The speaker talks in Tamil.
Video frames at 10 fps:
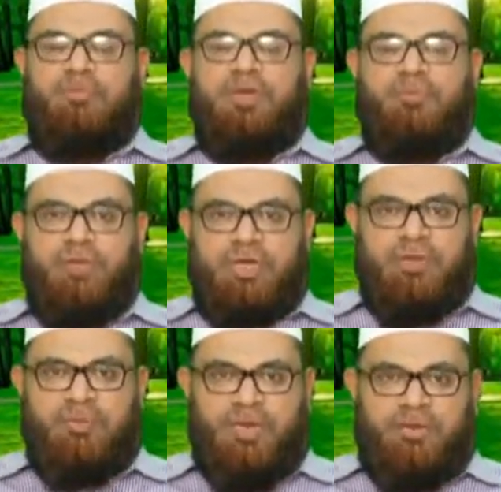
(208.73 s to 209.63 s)
மிக
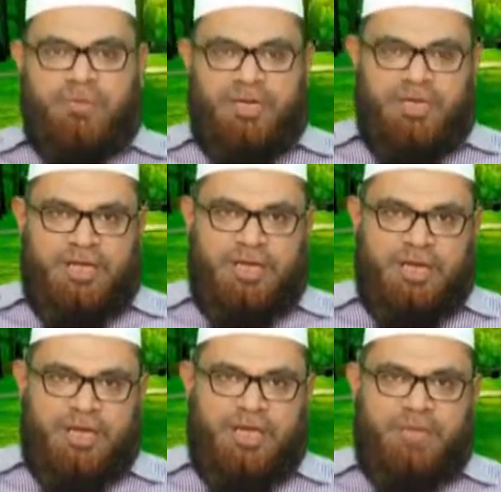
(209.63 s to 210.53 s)
முக்கியமான வழியாக
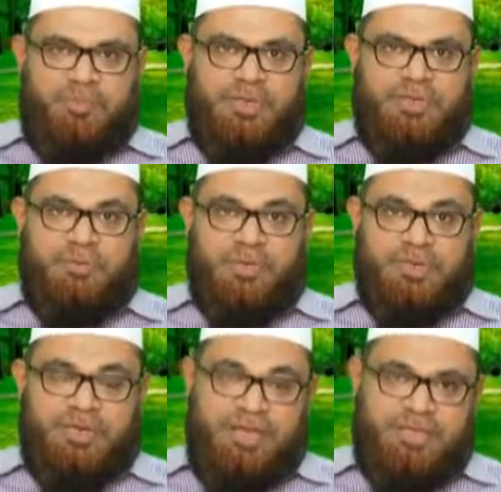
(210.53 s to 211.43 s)

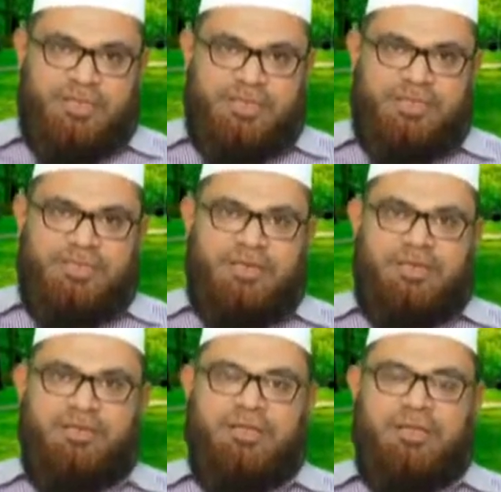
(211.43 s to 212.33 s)
அடையாளப்படுத்தப்படுகிற அதே நேரத்தில்